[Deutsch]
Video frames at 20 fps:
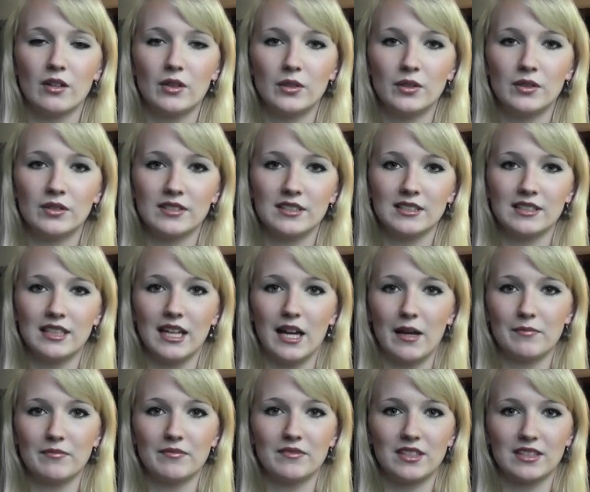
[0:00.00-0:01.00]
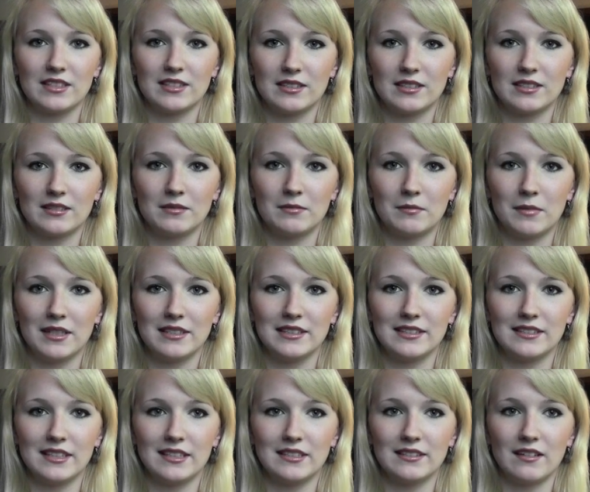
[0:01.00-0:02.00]
Und ja, das macht die
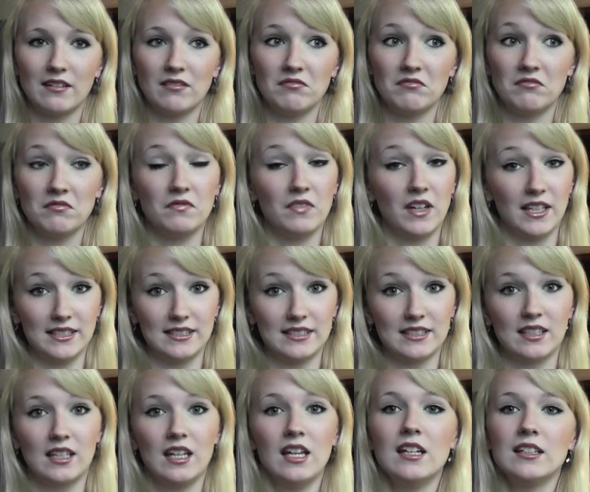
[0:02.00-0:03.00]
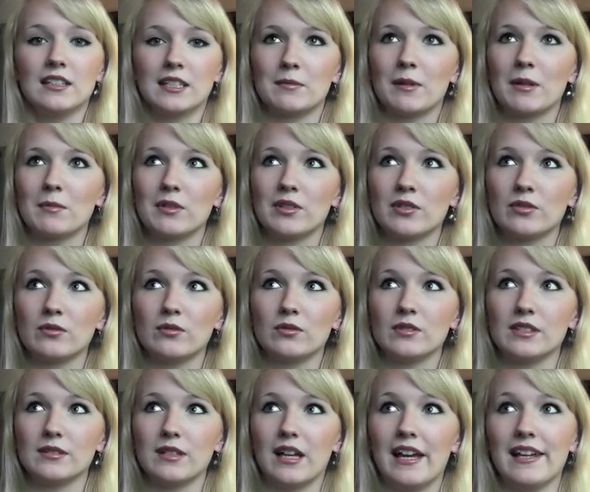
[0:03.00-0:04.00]
Zähne dann weiß. Das macht man so
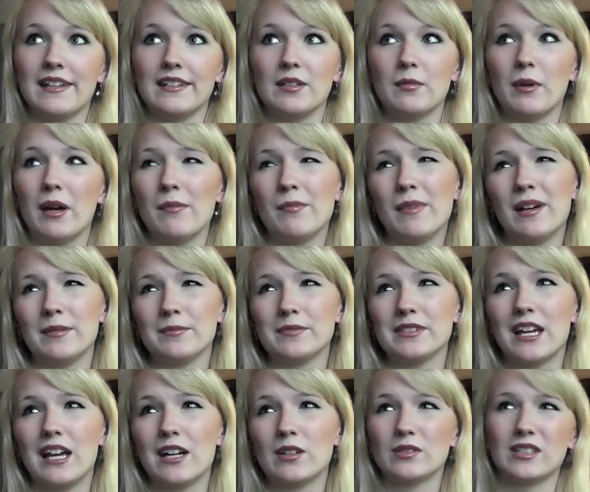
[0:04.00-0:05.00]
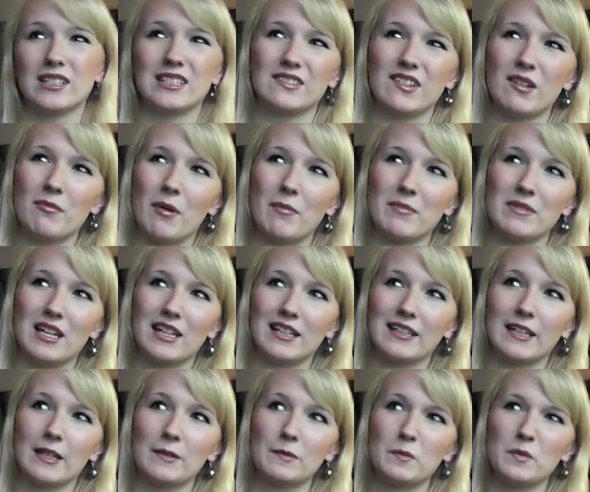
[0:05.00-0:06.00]
äh, einmal am Tag oder zweimal am Tag,
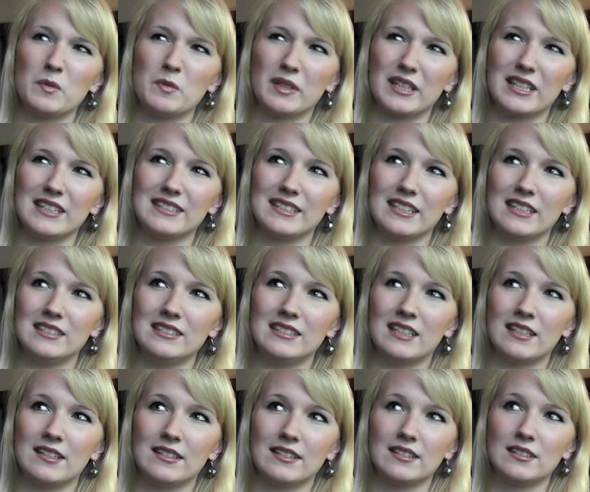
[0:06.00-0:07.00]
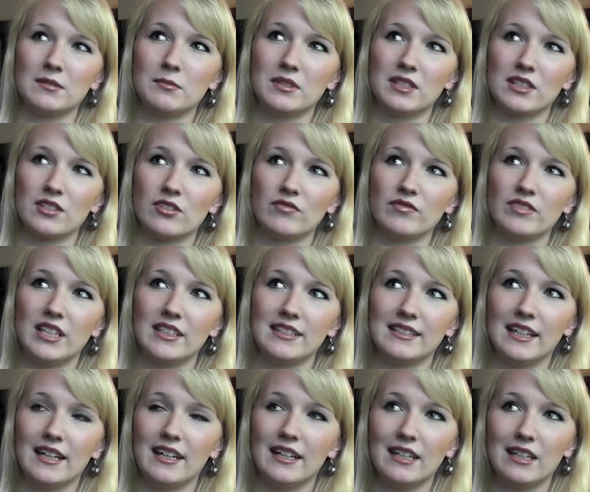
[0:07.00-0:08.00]
kann ich mich mal ganz erinnern. Es ist nämlich jetzt schon wieder ein
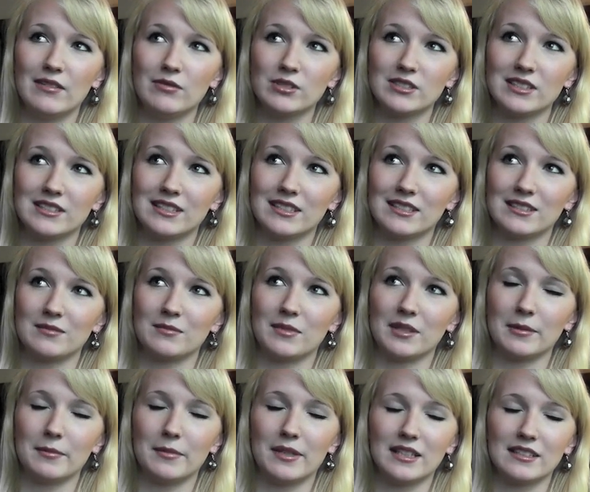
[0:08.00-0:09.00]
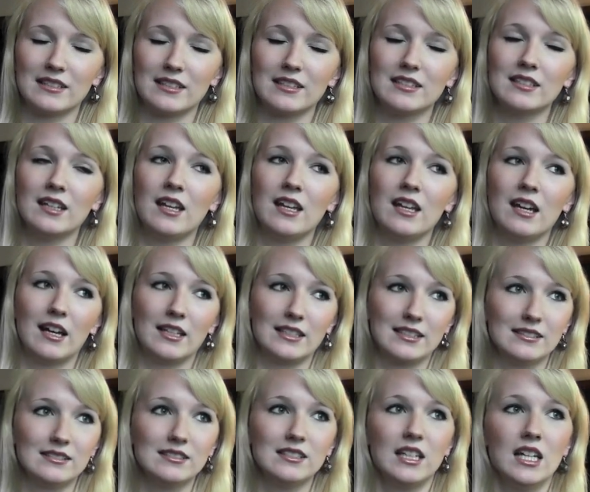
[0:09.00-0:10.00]
Jahr her, wo ich das erste Mal gemacht hat,
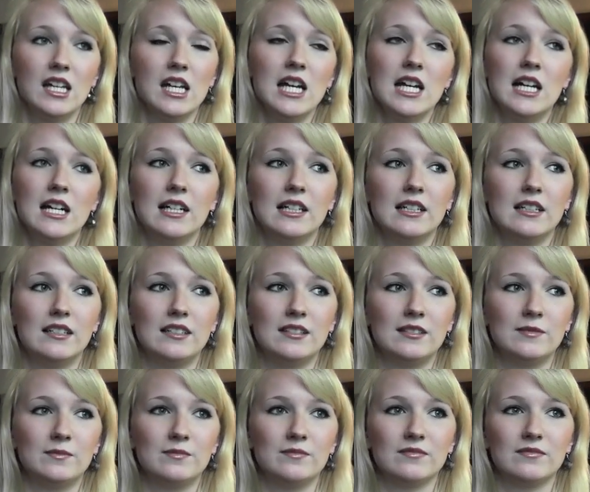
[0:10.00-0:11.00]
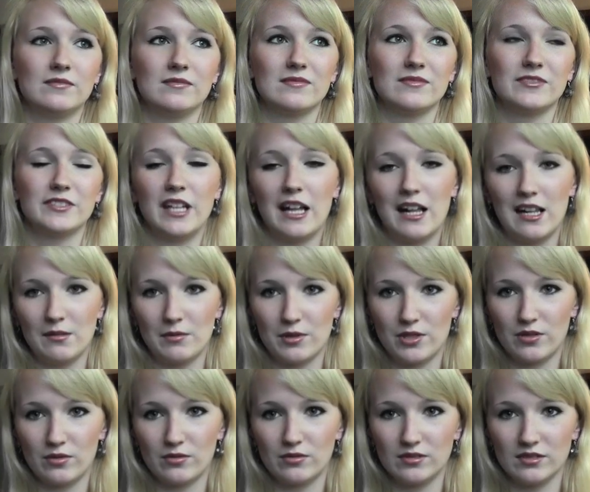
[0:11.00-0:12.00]
hatte. Ähm, für eine halbe
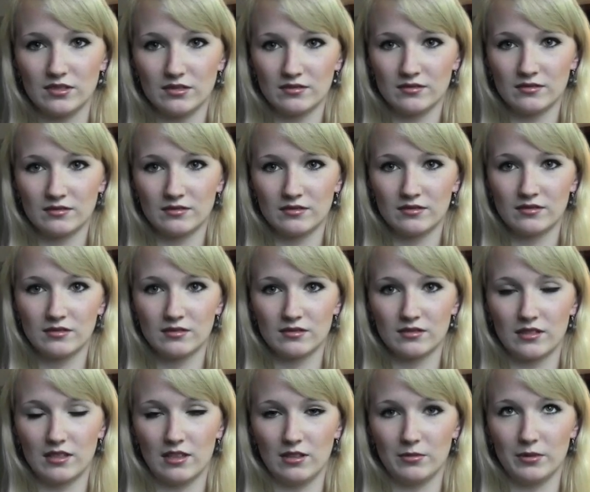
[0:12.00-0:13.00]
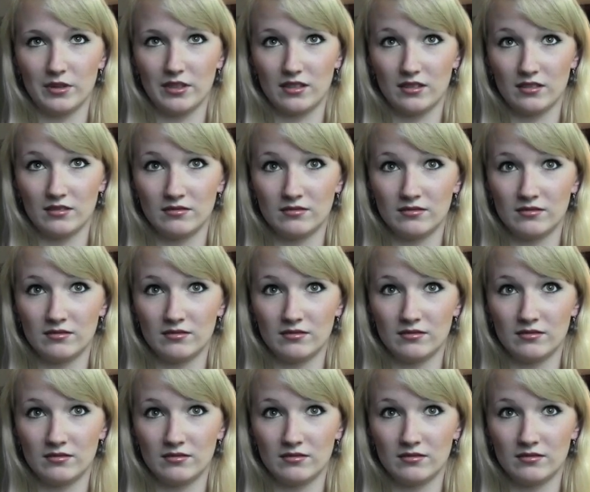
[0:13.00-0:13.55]
Stunde, glaube ich.